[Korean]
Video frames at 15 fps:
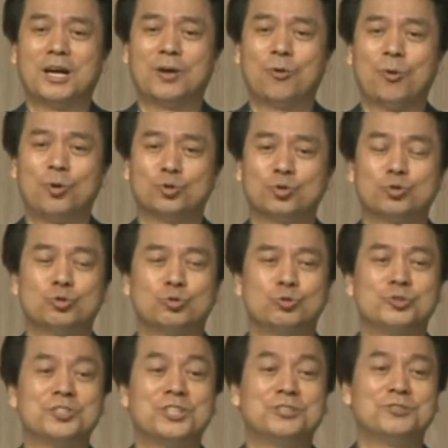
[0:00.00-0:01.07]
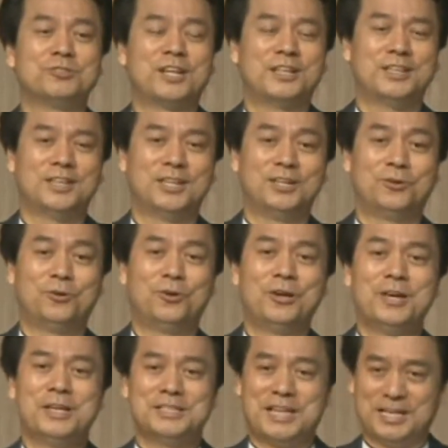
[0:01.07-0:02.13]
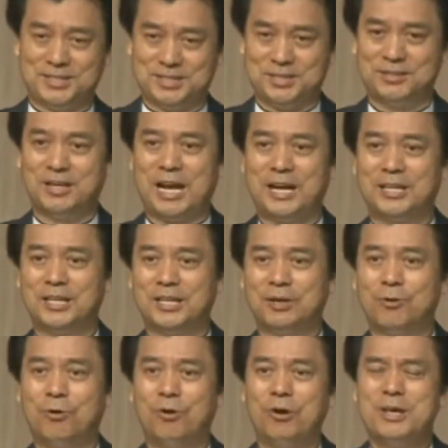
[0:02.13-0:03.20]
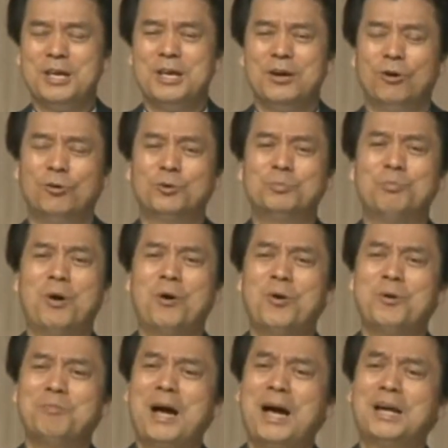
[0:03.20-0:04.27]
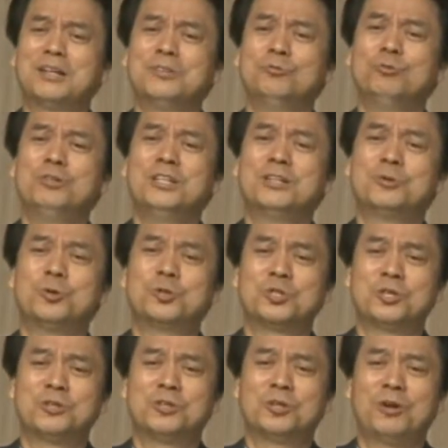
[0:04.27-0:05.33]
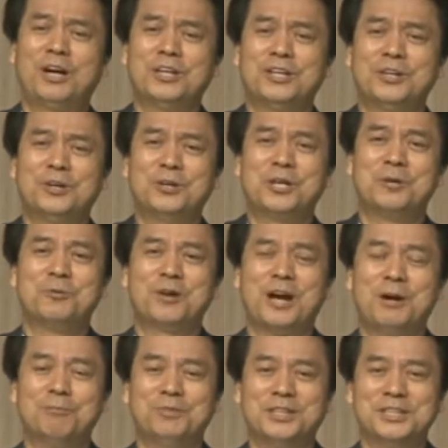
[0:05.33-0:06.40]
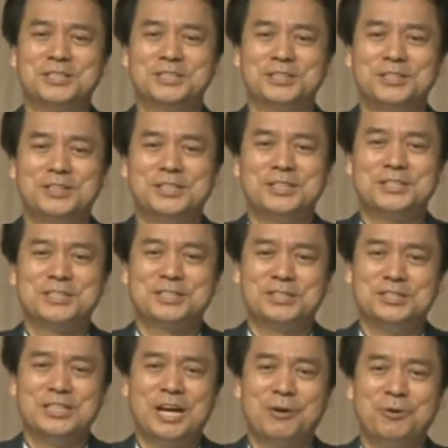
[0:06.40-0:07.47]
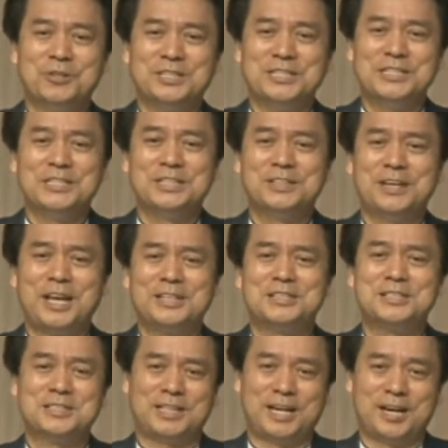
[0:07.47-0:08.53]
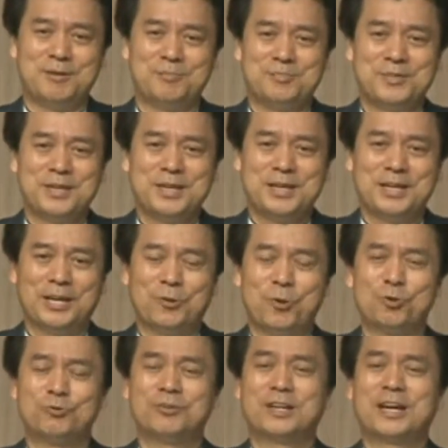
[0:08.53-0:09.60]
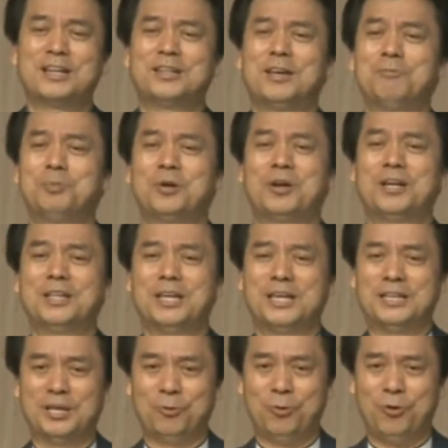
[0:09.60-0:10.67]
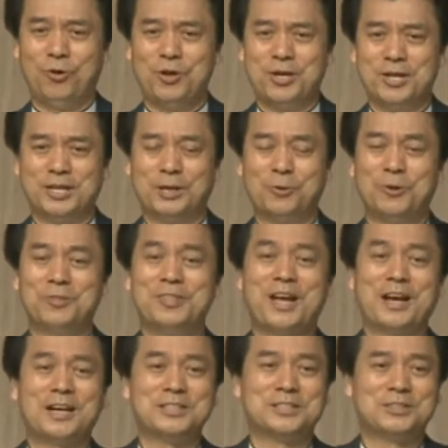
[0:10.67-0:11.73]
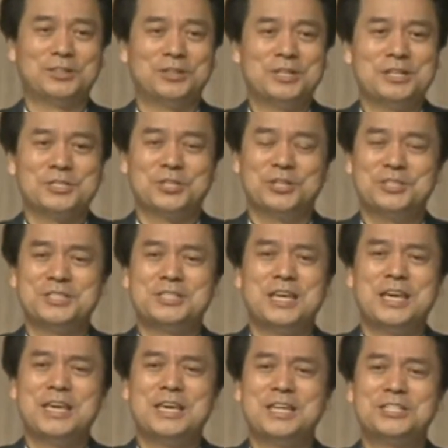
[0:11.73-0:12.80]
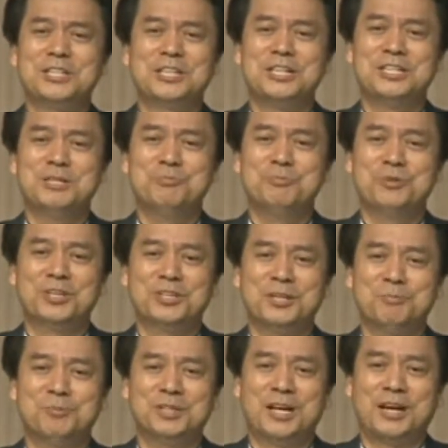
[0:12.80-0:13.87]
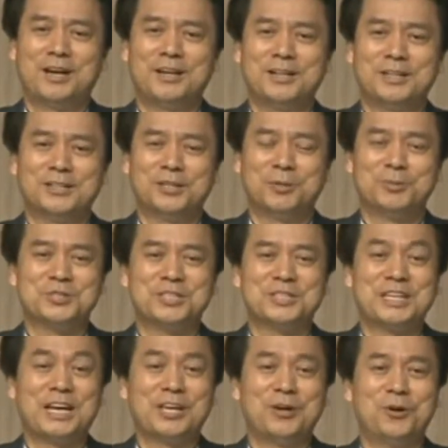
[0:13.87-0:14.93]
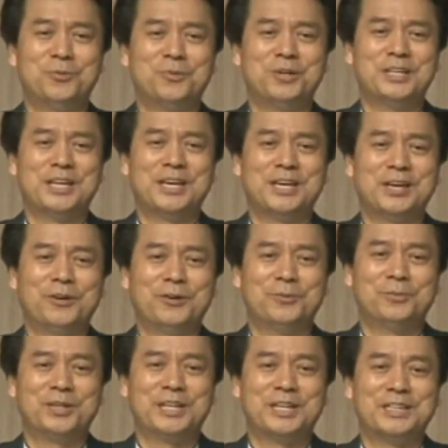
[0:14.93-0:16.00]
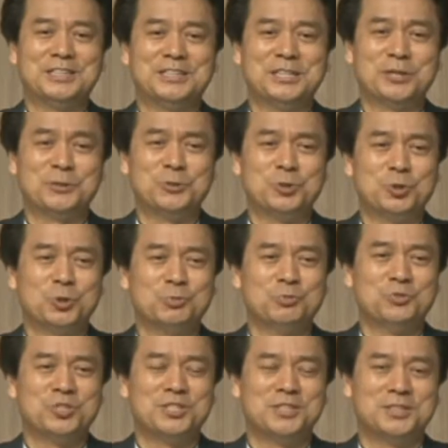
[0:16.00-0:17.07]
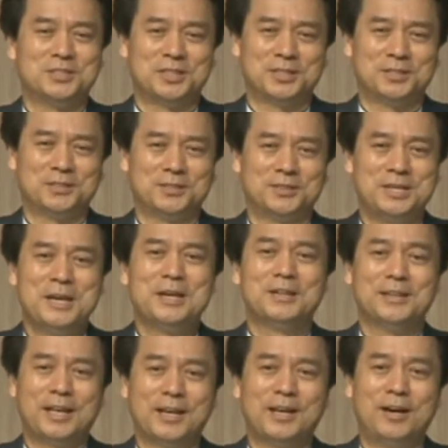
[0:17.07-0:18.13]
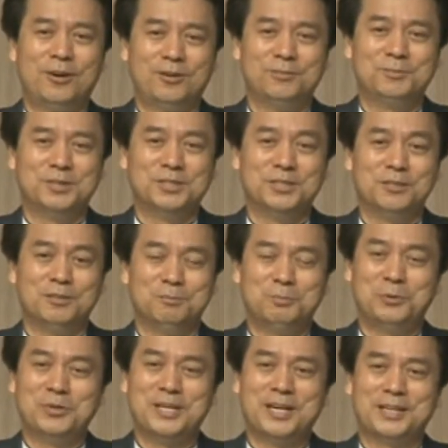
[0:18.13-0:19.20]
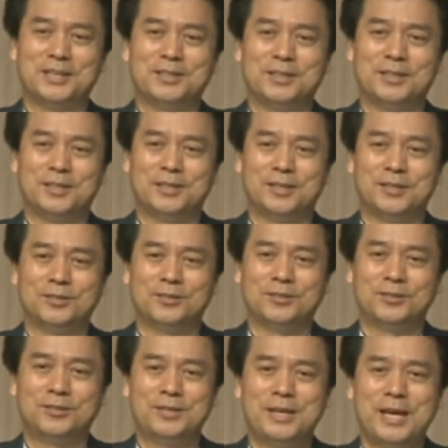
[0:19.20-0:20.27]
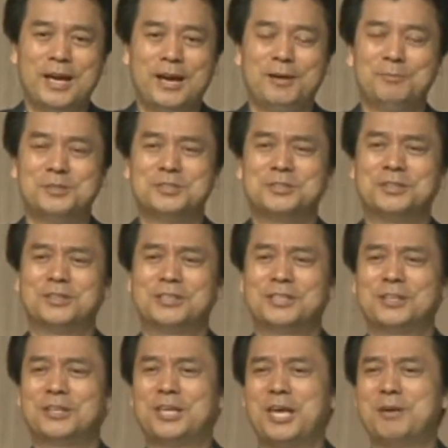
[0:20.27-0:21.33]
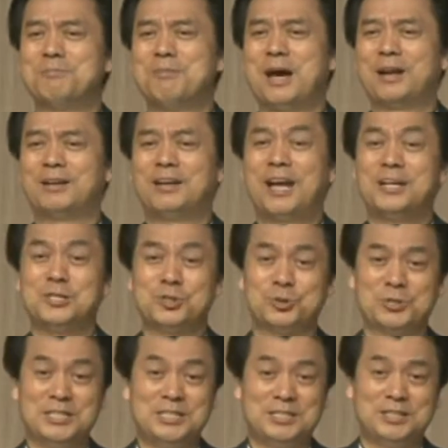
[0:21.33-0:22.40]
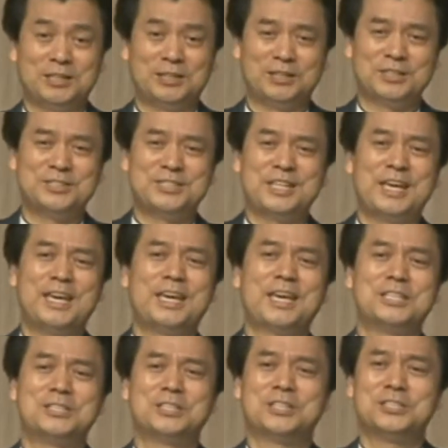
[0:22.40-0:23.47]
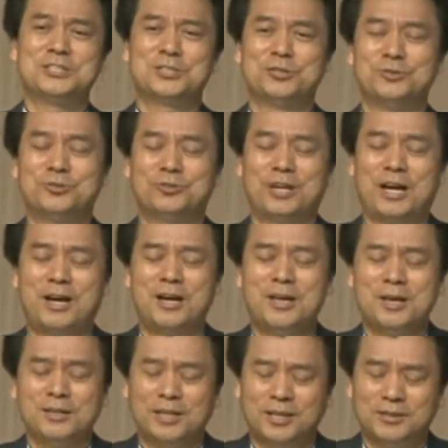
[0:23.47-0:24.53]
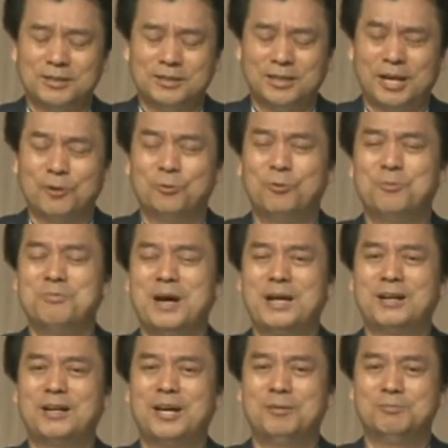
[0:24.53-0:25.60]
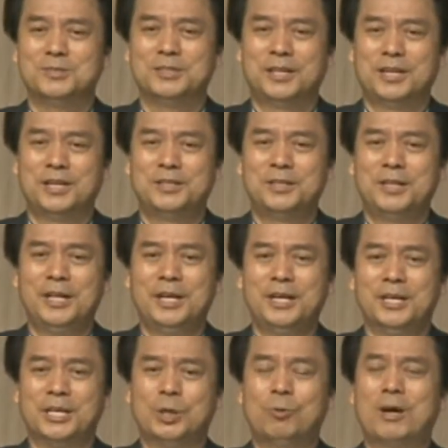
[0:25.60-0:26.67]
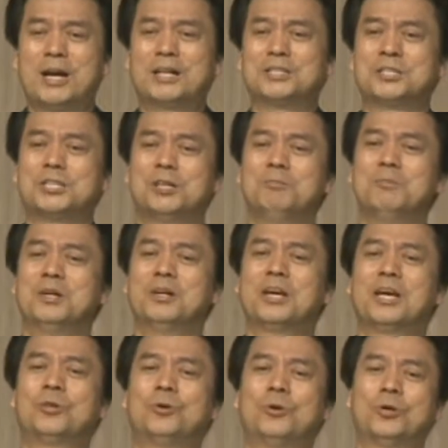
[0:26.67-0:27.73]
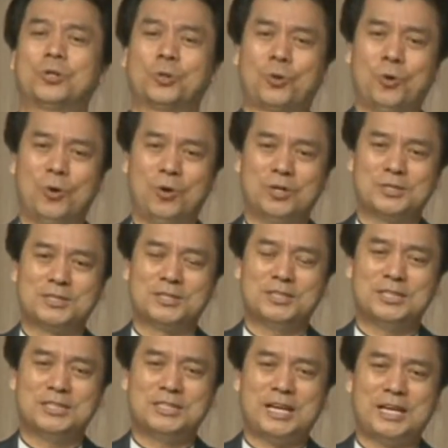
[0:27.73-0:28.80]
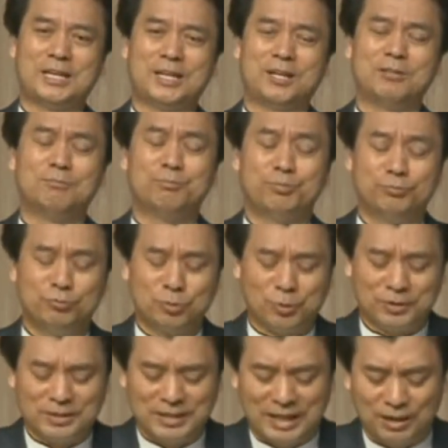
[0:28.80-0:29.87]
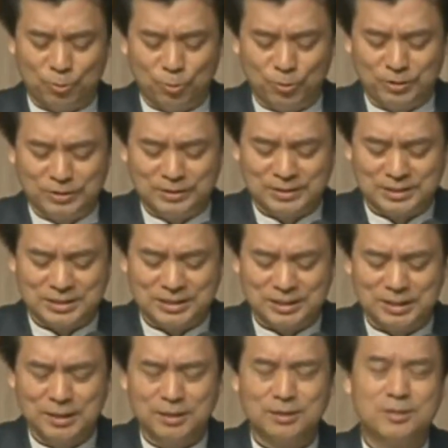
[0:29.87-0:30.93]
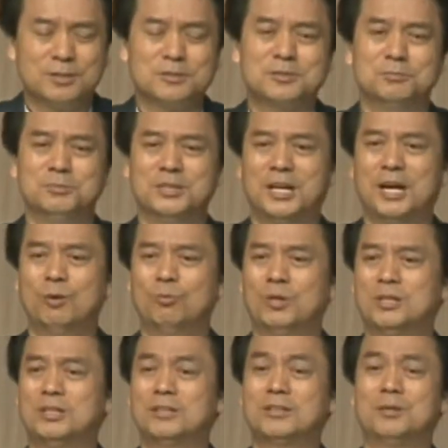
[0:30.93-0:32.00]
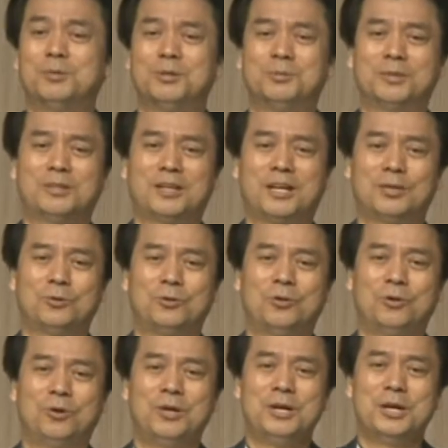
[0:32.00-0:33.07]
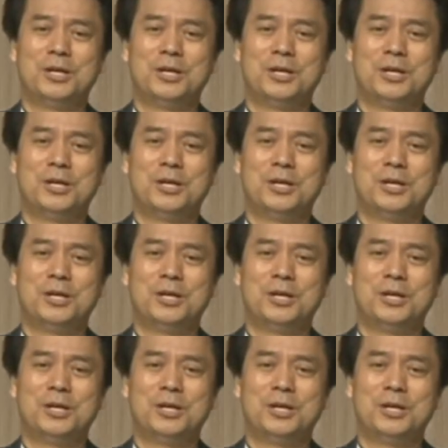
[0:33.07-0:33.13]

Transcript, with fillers: 갖고 축구 선수가 되기로 작정을 하게 되고 어, 뭐 많은 우여곡절을 통하여 어려운 가운데서 승리하고 이겨낸 사람. 그리고 국가대표가 되게 되고, 그리고 나가서 전 세계적인 인물이 됩니다. 그러면서 자기 어머니에게, 어머니, 이제는 좀 쉬세요. 내가 어머니를 보양해 드릴게요. 하면서 그렇게 말을 할 수 있었던 세계적인 선수가 되었다라고 말을 합니다. 이와 같이 명예도 얻고 승리자에게는 부도 따로 오는 것이 그렇습니다. 월드컵을 보더라도